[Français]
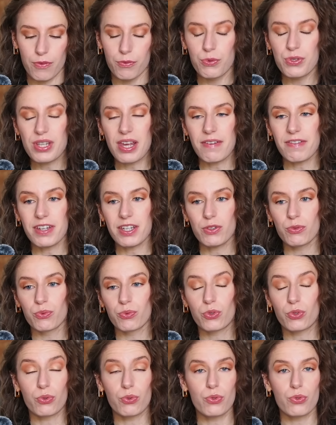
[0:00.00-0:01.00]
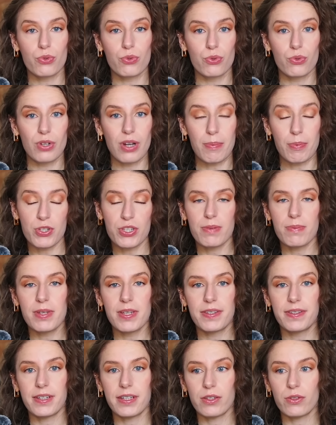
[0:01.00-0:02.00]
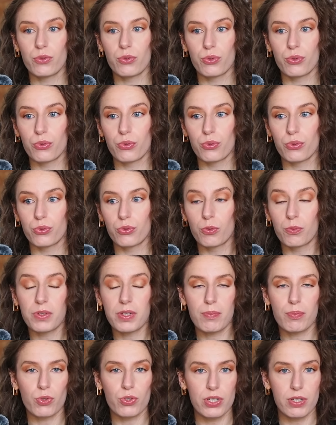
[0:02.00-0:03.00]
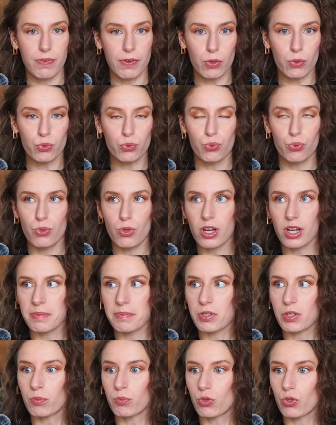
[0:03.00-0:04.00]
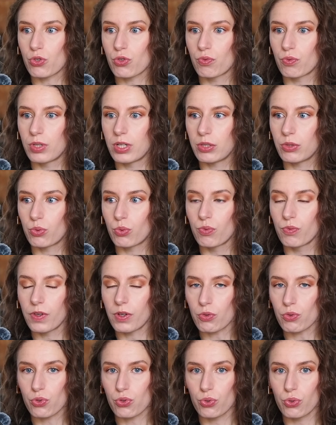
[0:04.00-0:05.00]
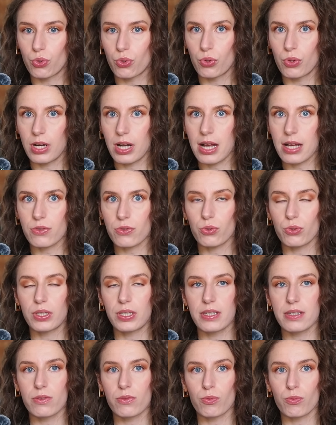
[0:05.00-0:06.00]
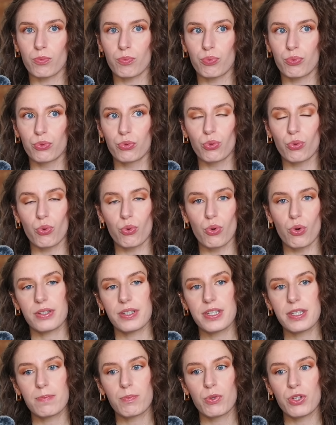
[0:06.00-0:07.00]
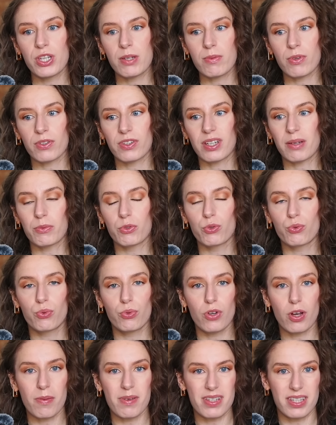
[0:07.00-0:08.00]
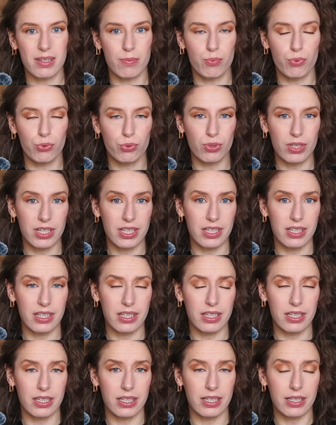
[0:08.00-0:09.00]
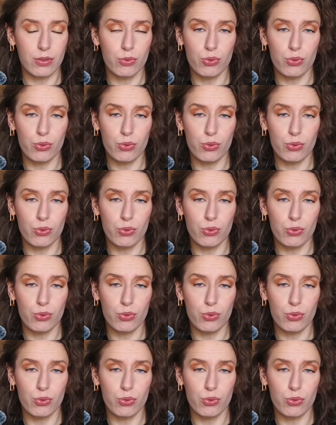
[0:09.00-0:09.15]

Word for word: Vous avez donc euh, la possibilité d'opter pour différentes couleurs. Il me semble que je voulais trouver en chocolat. Ceux qui sont plus trop disponibles en termes de couleurs, bah, c'est plutôt les, les,